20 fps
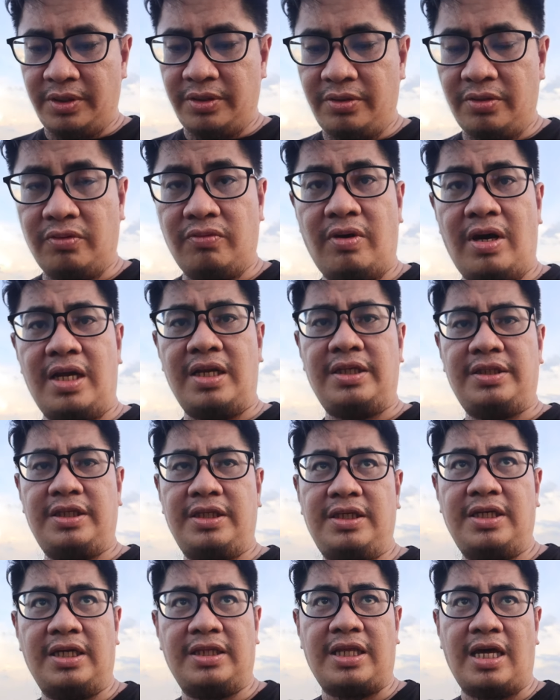yung
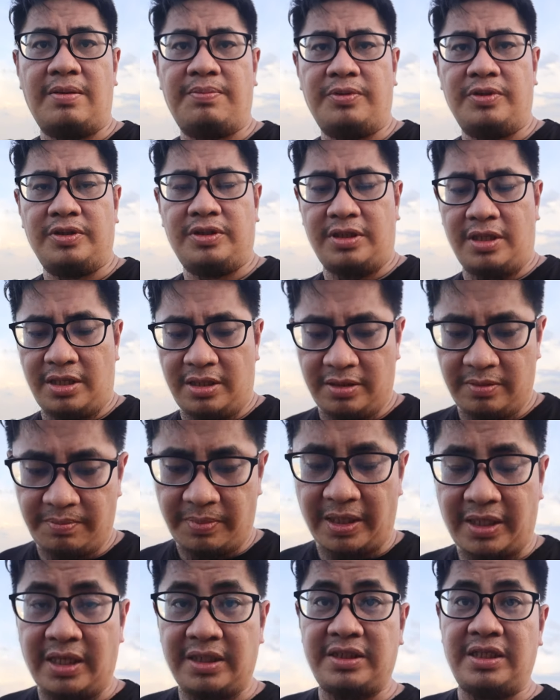quality niya tapos
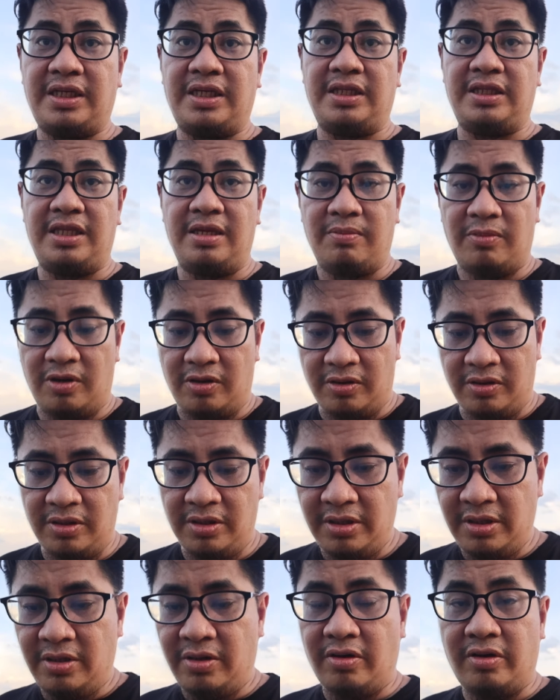pagka sinindi mo
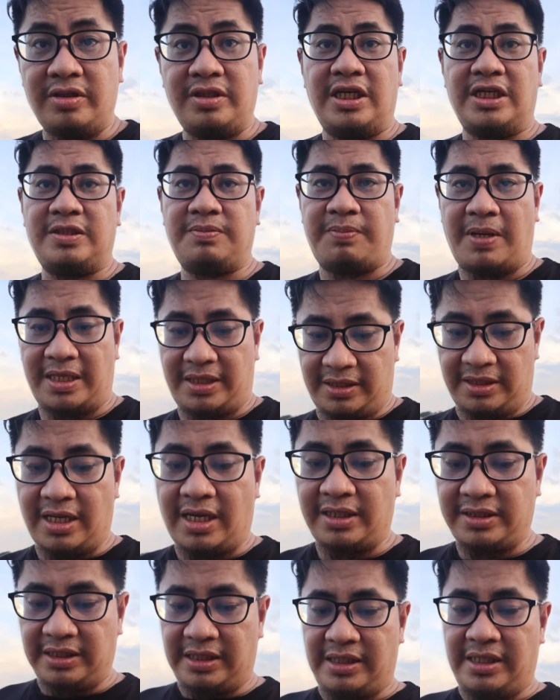on the spot na
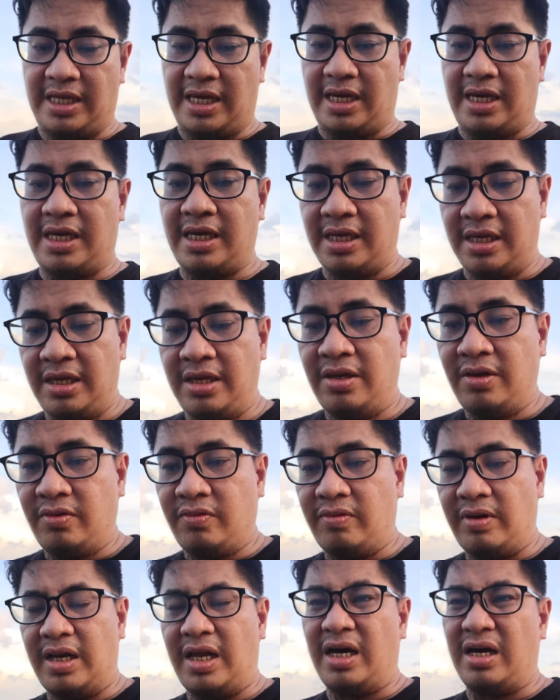kasindi.
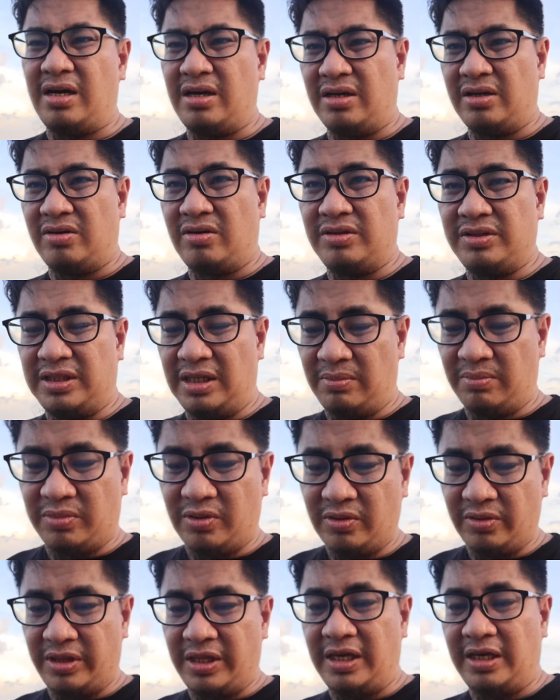walang konting
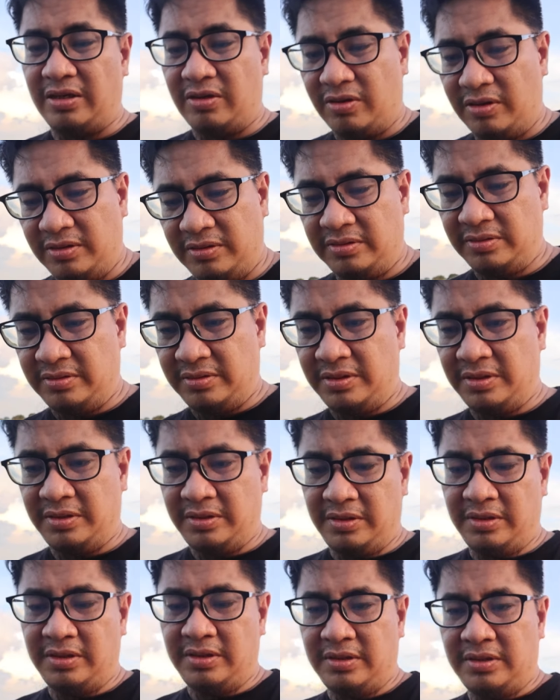buting no
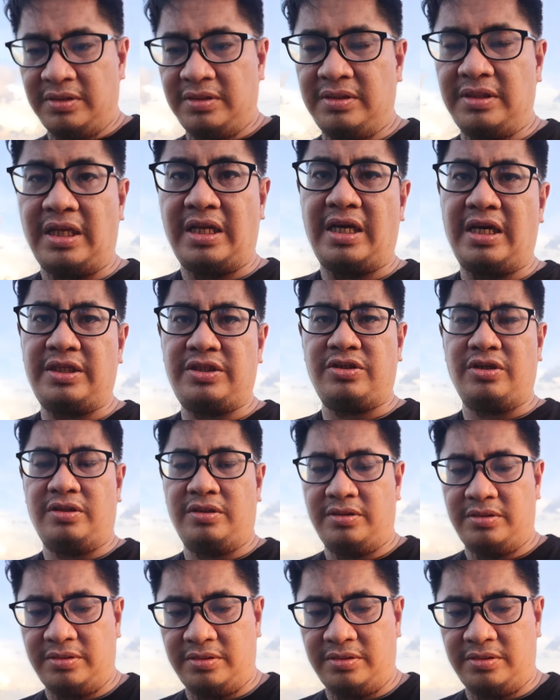diretso